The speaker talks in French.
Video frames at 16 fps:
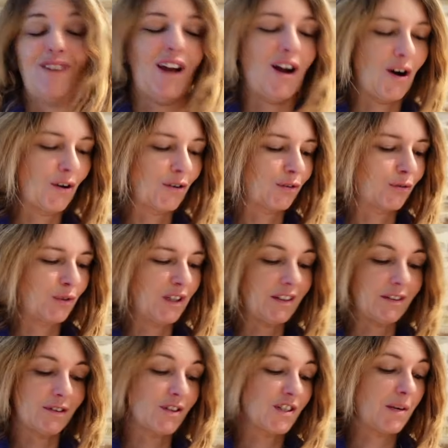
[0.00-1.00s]

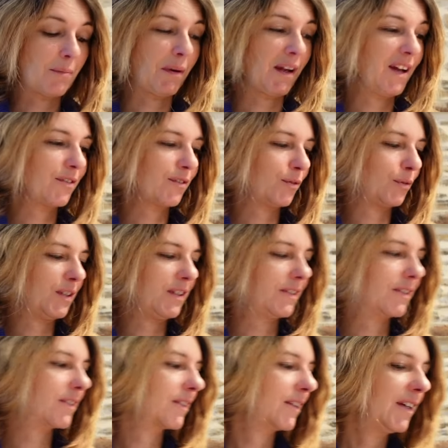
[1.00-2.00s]
ensuite, j'ai pris un
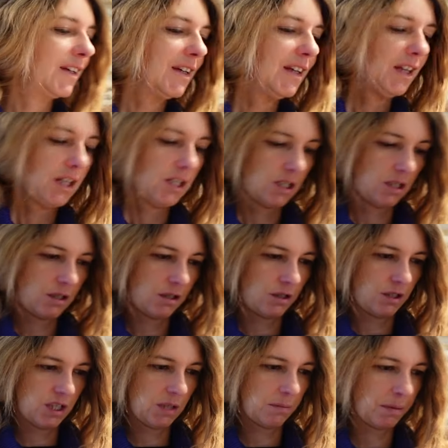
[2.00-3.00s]
sweat.
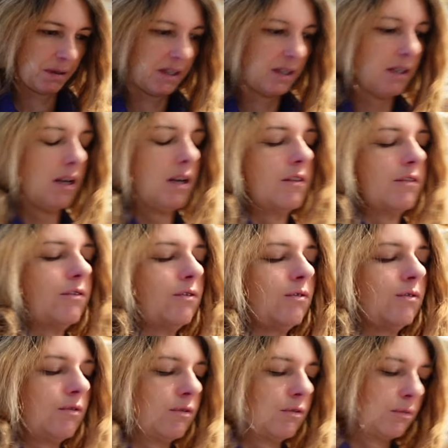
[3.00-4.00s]
j'ai pris un
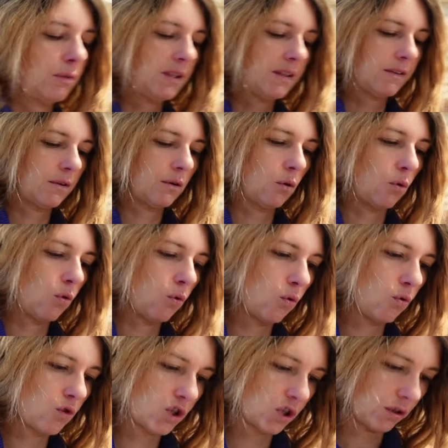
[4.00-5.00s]
sweat
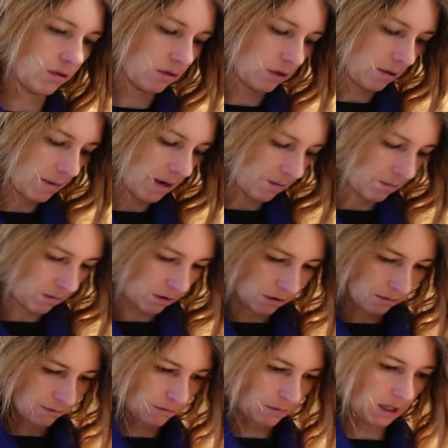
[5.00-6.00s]
rouge normalement.
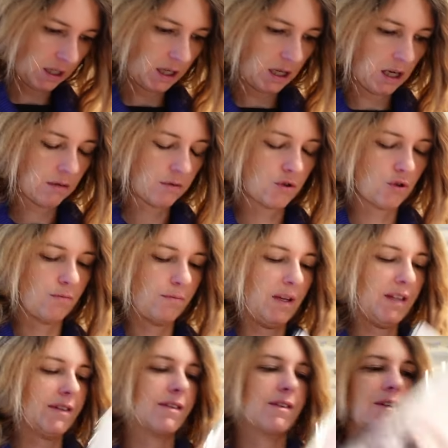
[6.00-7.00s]
Ben, il est là, bête